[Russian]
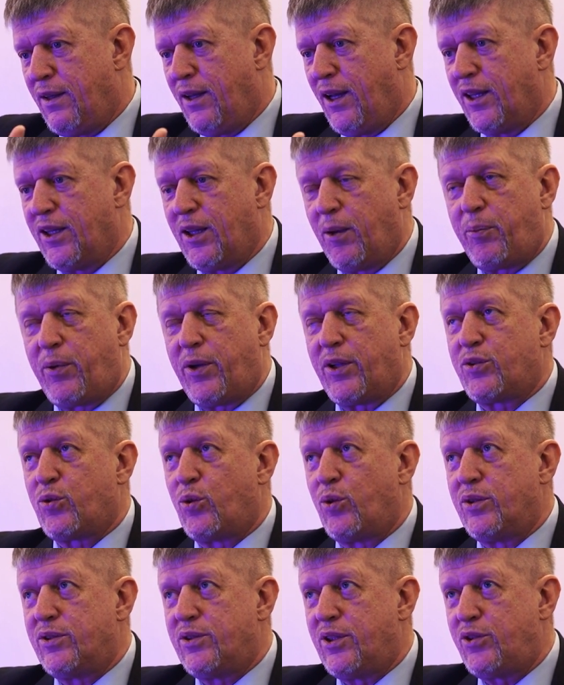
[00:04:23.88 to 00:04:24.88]
Это
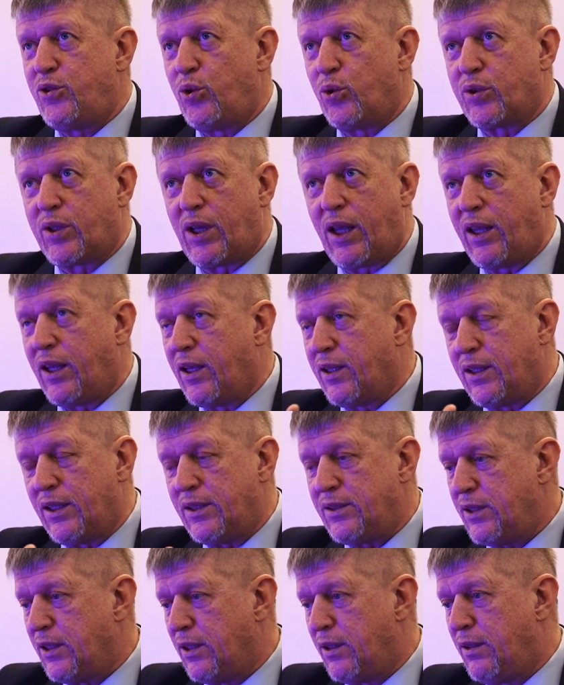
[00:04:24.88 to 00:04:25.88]
происходит за счет каких-то
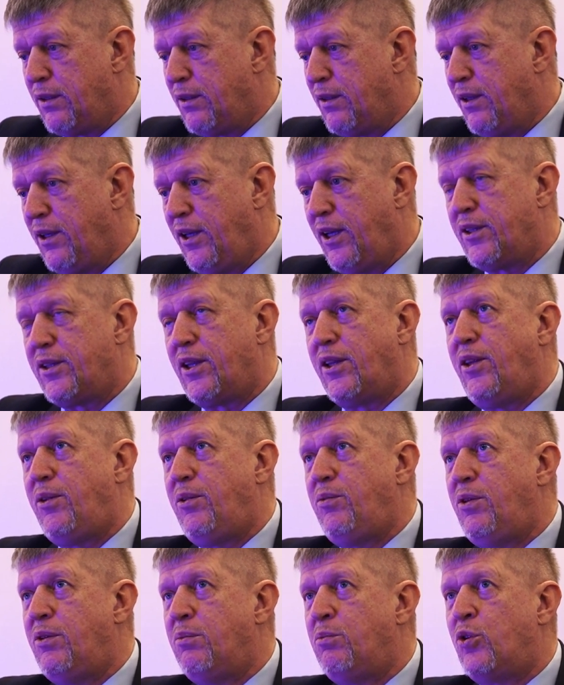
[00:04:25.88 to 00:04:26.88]
сил, и это
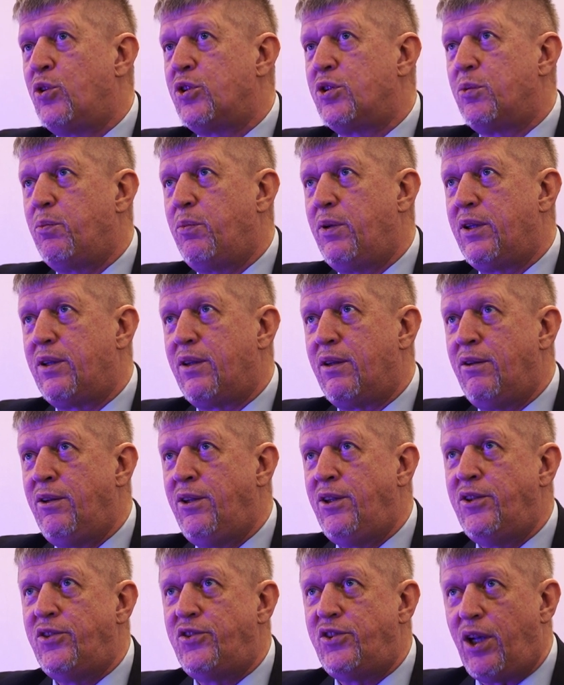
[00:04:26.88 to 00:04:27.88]
не может быть
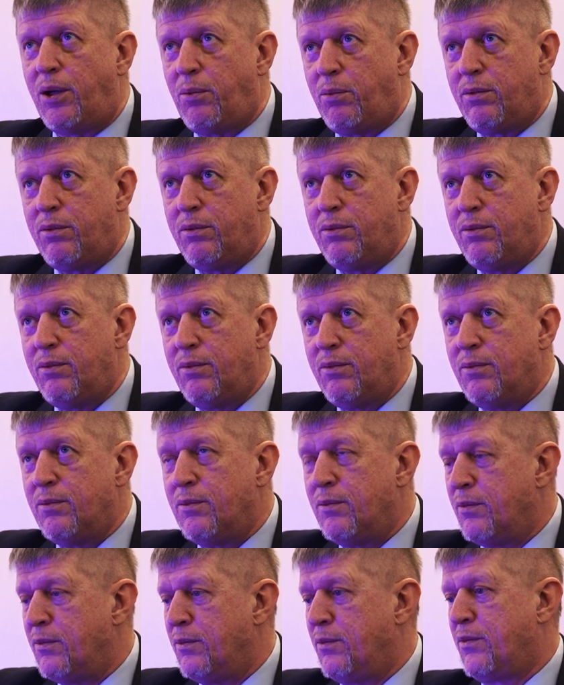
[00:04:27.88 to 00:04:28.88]
ничем,
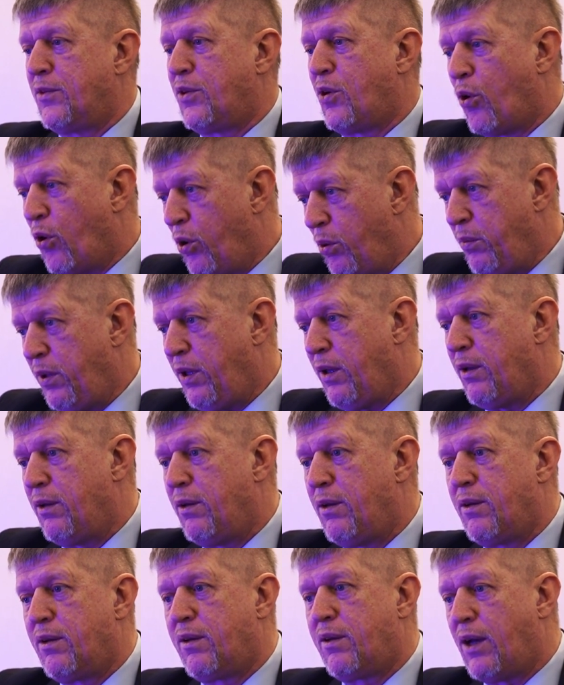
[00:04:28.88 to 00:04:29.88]
кроме
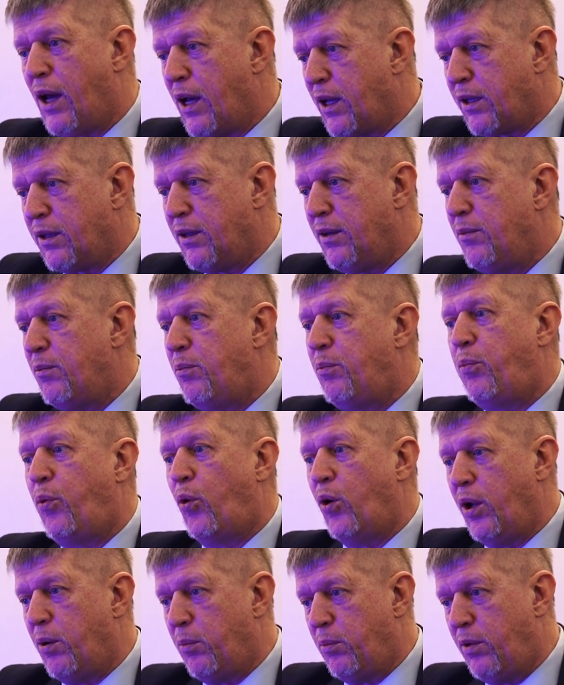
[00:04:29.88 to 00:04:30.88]
как
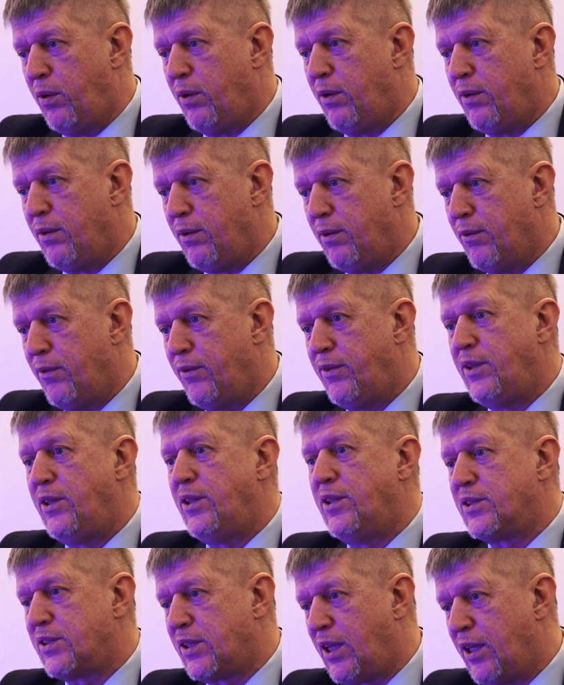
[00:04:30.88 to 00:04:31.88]
полем в
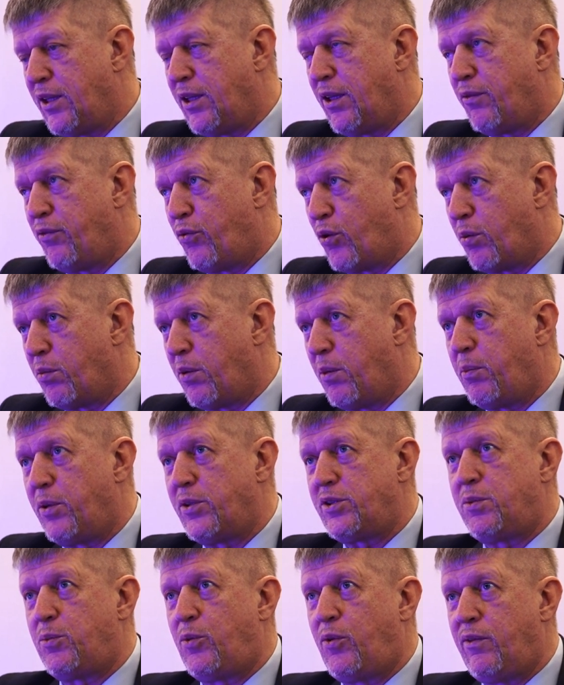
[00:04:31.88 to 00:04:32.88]
недискретной форме.
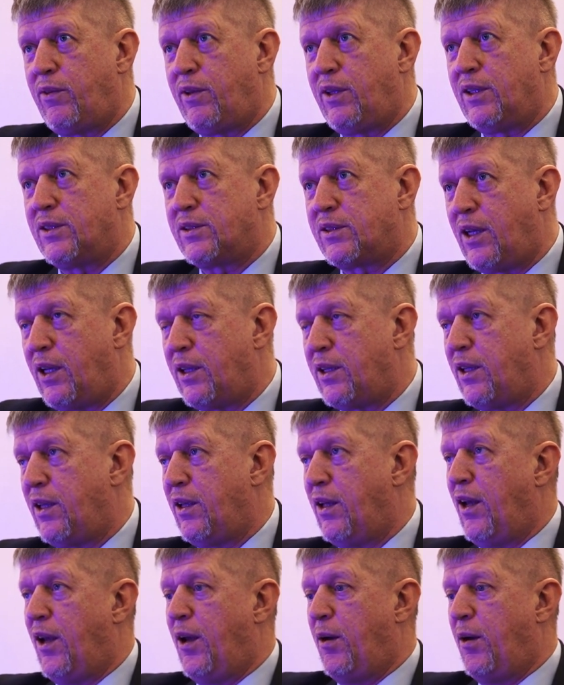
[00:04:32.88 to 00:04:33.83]
Почему в недискретной?